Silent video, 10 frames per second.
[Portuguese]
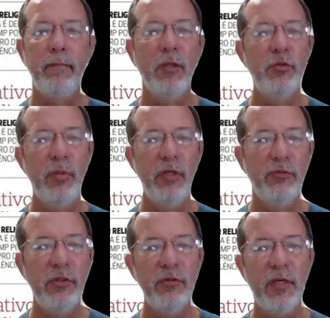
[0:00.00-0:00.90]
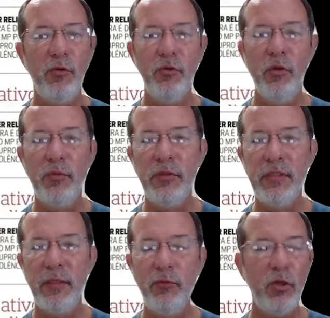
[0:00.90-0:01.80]
Os prejuízos econômicos
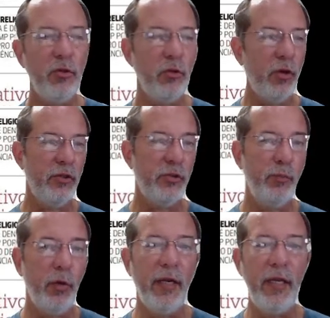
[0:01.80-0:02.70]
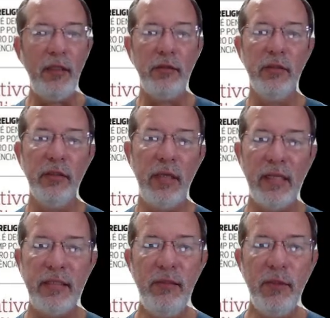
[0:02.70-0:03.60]
são notórios. Porém,
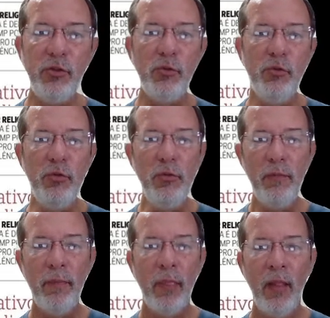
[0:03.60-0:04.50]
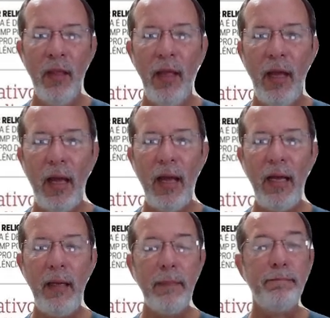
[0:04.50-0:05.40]
acima de tudo,
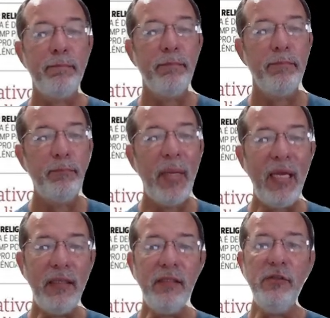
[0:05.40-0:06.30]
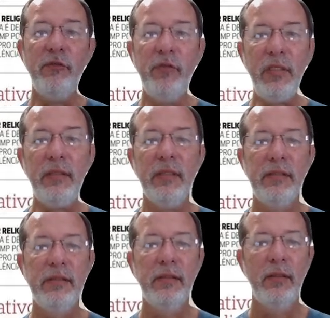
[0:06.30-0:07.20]
há perda de
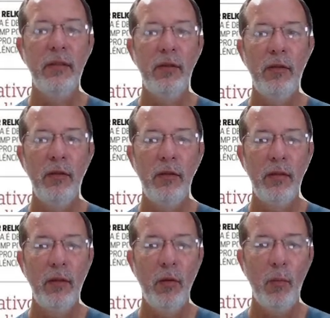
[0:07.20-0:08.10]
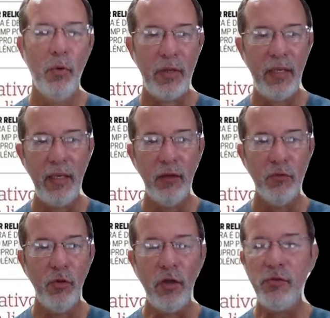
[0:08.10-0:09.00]
vidas, porque
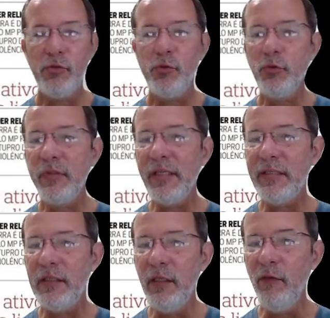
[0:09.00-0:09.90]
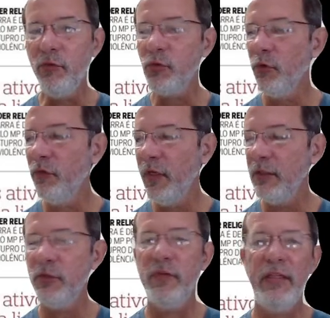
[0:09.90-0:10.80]
nossos sucessivos
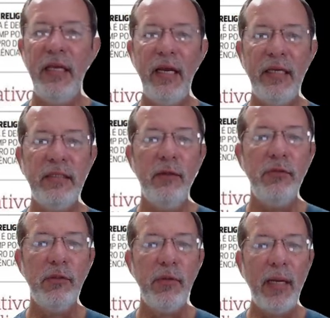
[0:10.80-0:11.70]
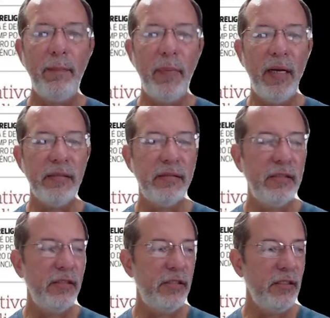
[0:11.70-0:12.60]
governos federais não são capazes
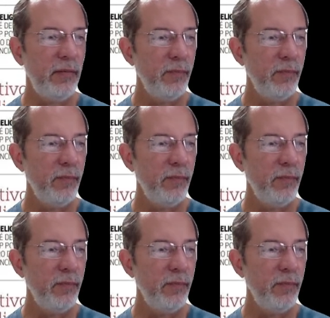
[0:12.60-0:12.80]
de